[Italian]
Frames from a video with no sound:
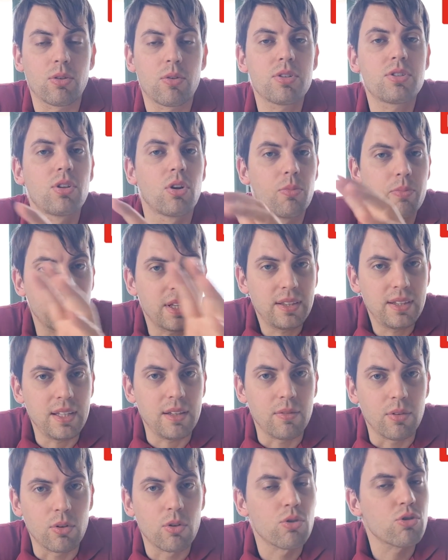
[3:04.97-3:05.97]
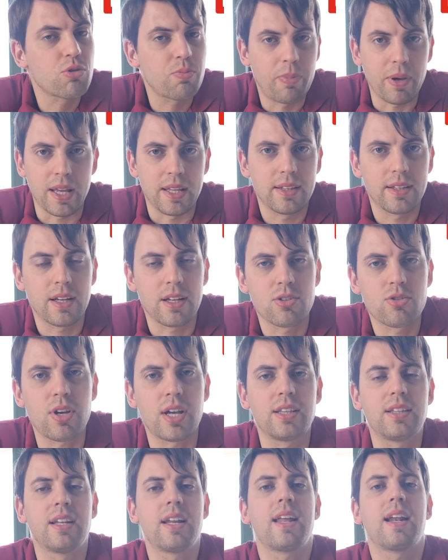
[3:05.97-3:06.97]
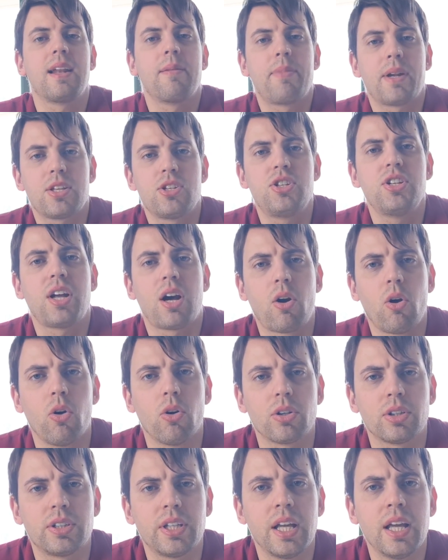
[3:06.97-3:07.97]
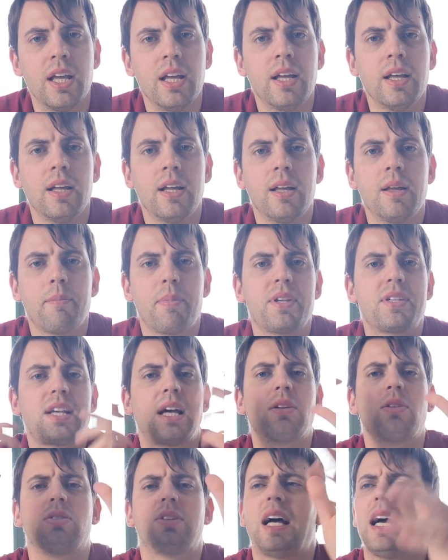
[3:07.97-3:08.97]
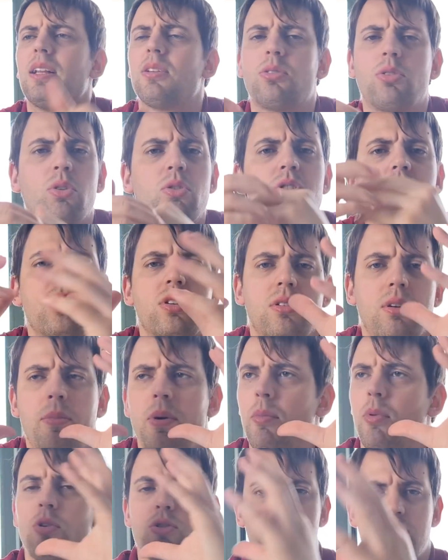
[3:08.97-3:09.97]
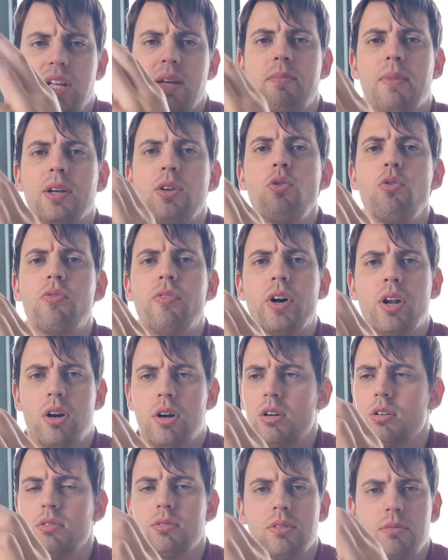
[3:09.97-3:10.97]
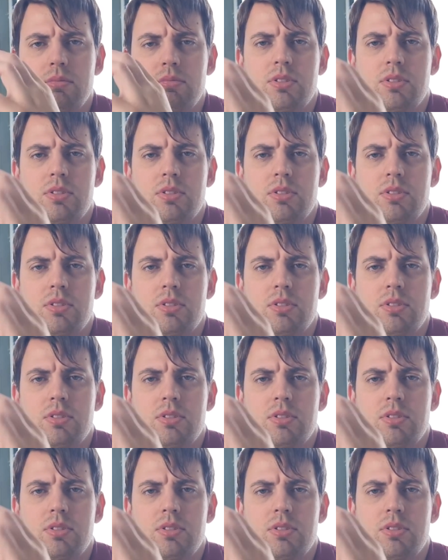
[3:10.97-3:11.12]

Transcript: Questo è l'obiettivo, non spendere, cioè tenere le braccine corte, pensando tanto, noi abbiamo lo stemma Juve, no?